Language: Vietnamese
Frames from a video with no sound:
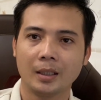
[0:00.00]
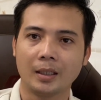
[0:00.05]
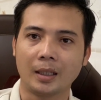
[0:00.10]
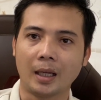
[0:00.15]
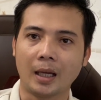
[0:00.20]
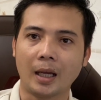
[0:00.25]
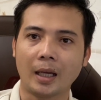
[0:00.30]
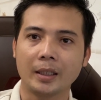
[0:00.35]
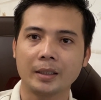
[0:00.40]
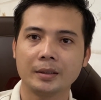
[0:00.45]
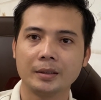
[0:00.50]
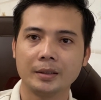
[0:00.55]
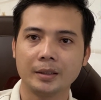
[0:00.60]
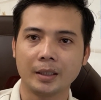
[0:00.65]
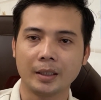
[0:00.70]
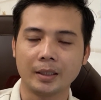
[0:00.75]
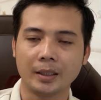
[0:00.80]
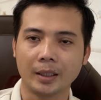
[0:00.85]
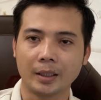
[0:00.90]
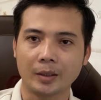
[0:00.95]
là hai người
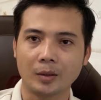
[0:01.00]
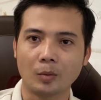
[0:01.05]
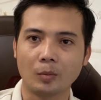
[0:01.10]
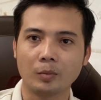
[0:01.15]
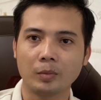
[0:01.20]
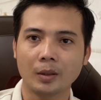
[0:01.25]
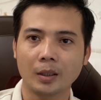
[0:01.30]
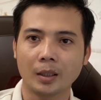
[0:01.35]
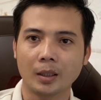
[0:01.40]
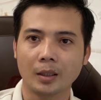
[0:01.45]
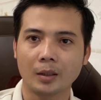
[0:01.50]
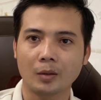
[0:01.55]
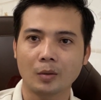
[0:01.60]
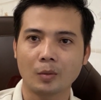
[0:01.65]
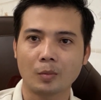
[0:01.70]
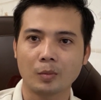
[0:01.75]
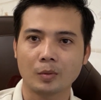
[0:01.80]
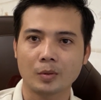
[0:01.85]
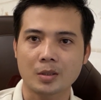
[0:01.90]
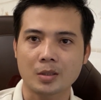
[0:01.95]
chị này cũng
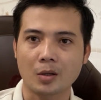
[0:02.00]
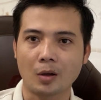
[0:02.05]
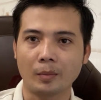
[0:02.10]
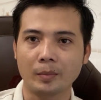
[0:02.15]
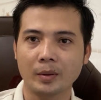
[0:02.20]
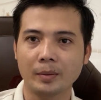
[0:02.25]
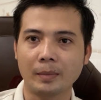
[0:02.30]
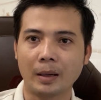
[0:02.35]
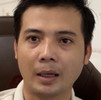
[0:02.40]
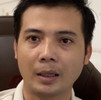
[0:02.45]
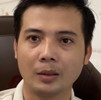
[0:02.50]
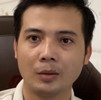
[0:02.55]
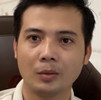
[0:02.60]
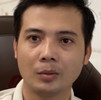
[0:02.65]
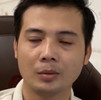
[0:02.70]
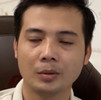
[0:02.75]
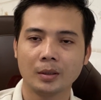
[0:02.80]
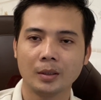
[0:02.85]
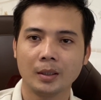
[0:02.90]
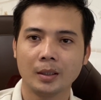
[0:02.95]
cùng xóm với bà
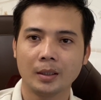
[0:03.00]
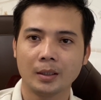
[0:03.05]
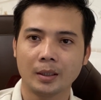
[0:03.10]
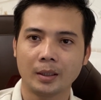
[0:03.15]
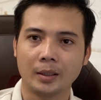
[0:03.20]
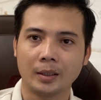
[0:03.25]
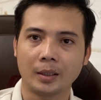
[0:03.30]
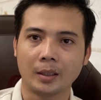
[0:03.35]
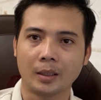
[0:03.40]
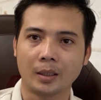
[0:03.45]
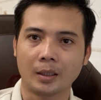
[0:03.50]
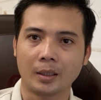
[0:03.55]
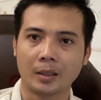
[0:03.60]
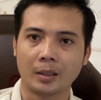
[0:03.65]
luôn thì